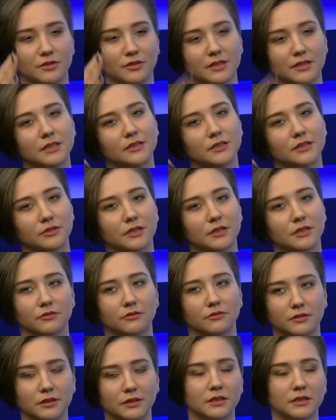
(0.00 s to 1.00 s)
это, вот это,
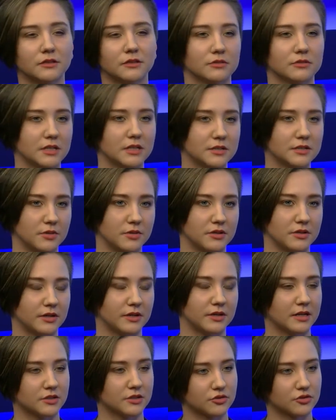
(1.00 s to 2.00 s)
вот это, вот здесь мне не
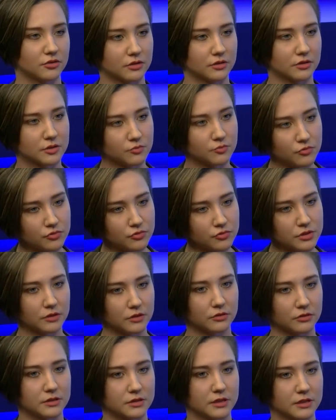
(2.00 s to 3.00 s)
нравится что-то с
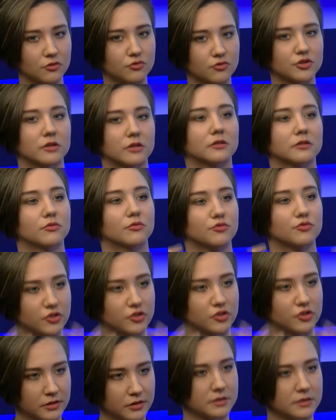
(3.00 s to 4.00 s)
музыкой. То есть я уже
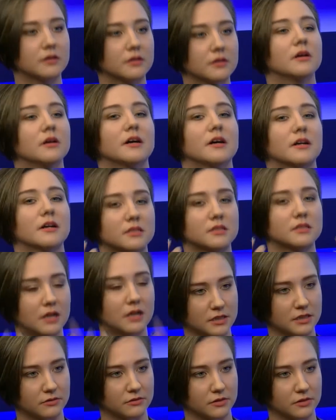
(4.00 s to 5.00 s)
научилась
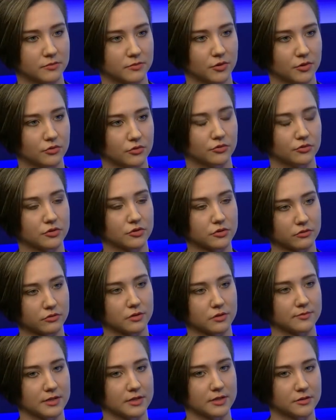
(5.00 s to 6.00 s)
рассказывать про художественную
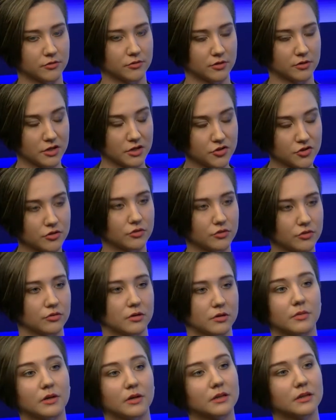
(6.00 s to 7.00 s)
гимнастику. Раньше я ее
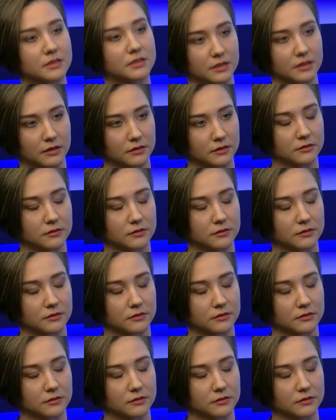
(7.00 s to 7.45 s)
только могла делать.